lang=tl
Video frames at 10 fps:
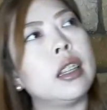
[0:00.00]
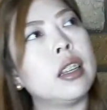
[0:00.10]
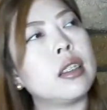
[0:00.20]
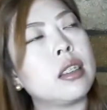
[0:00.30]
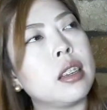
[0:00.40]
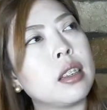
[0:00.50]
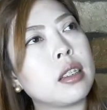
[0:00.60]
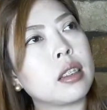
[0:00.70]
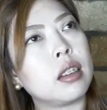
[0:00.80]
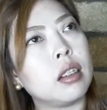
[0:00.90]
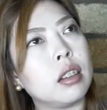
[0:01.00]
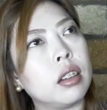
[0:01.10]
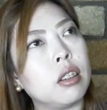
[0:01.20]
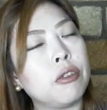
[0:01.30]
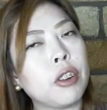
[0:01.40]
this is
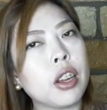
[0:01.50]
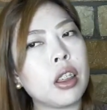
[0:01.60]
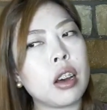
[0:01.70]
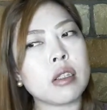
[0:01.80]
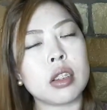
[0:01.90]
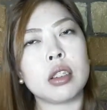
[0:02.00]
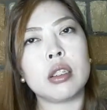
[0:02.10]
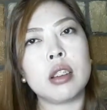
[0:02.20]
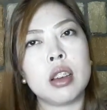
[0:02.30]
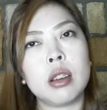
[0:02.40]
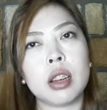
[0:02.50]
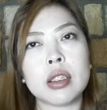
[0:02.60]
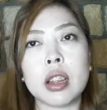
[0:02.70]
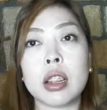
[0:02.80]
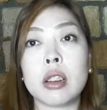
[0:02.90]
uh, ah, 4,000.
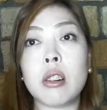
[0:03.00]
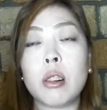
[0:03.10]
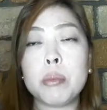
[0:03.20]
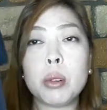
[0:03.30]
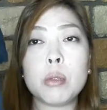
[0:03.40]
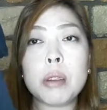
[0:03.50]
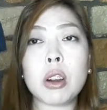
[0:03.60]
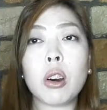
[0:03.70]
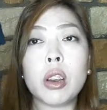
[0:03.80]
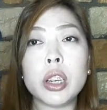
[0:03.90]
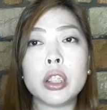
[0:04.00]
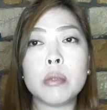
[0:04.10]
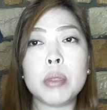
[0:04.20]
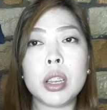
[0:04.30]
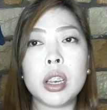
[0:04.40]
Kasi puro mga color
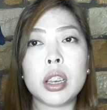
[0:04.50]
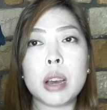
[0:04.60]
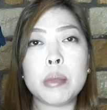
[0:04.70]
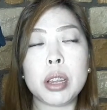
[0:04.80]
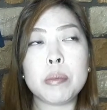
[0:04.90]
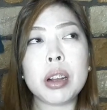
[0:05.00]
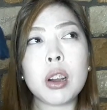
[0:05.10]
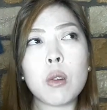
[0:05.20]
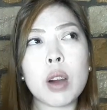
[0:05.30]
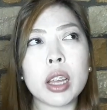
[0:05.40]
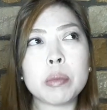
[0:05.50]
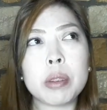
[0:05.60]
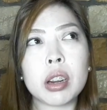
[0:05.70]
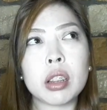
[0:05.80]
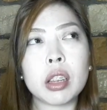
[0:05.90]
din binili namin. Pagka white,
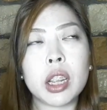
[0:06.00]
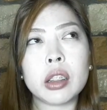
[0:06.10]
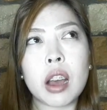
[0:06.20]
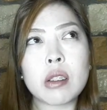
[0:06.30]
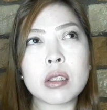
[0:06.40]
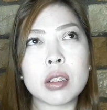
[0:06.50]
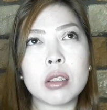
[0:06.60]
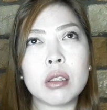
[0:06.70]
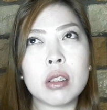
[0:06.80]
parang 3,000